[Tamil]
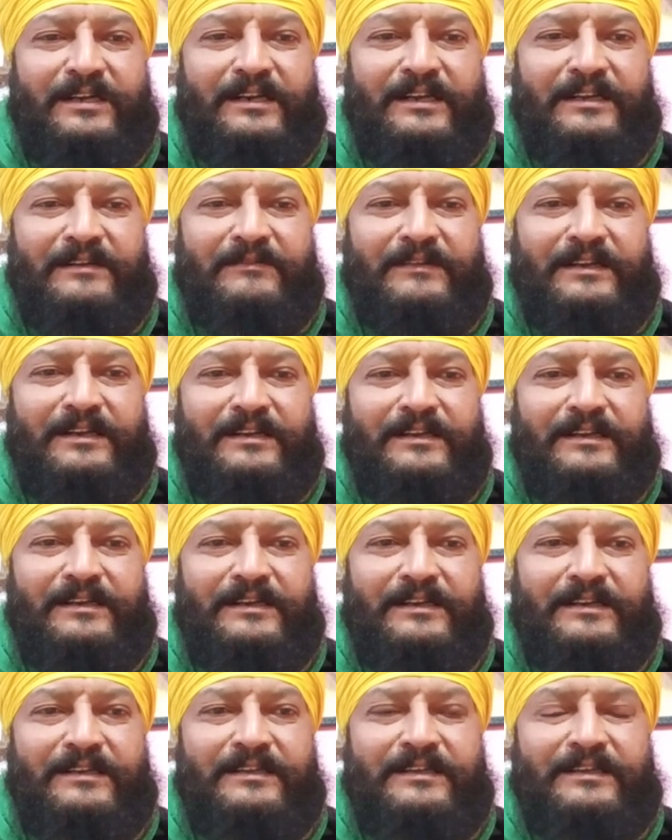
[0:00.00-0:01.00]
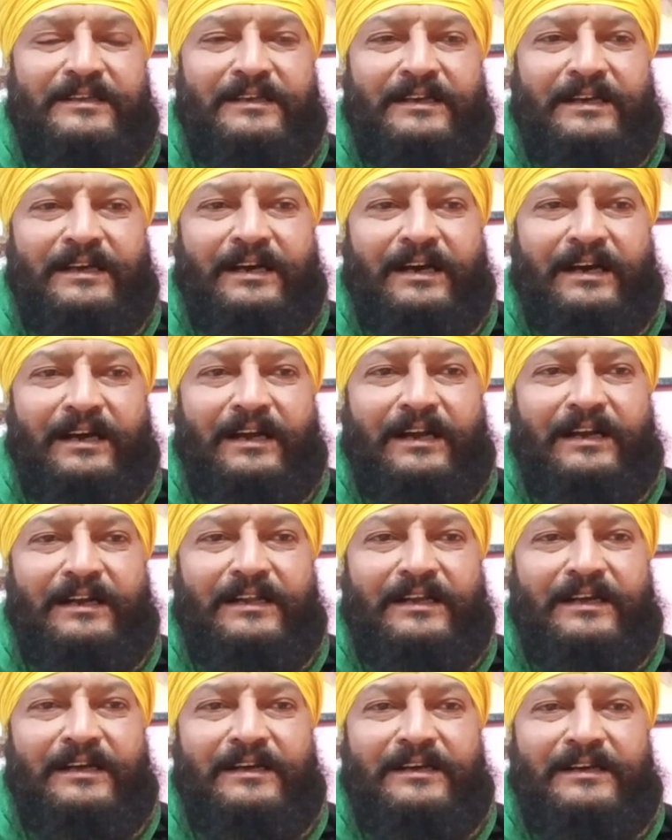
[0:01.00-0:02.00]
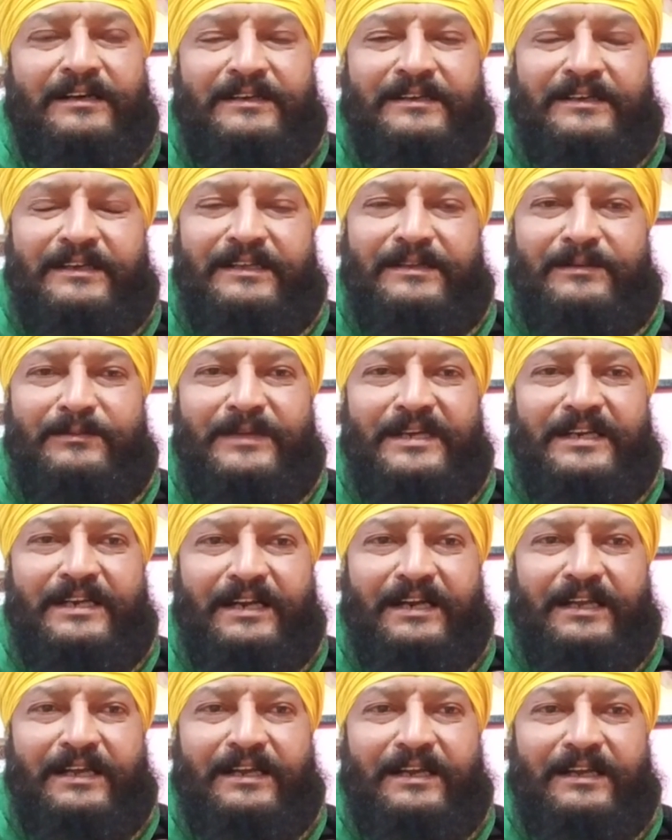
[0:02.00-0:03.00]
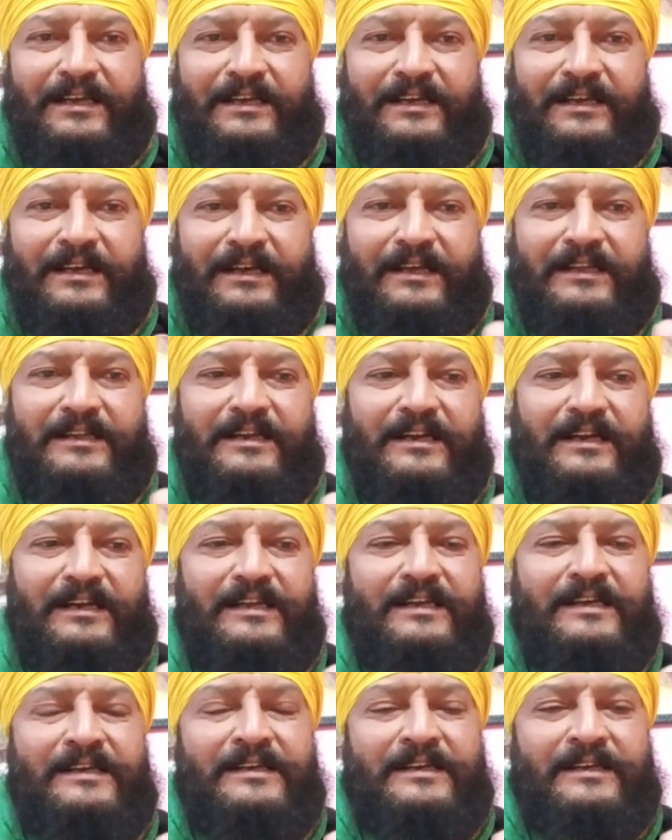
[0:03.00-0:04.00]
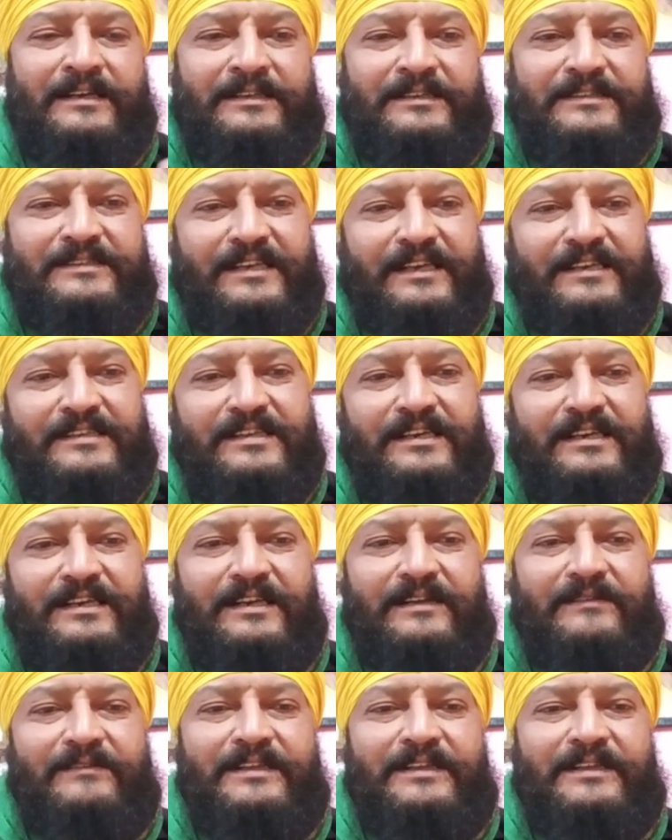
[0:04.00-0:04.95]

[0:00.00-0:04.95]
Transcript: ட்ரெயின் வருதுன்ட்டு ஆனால் எதுவுமே நடக்கலை அதனால் செஷனில்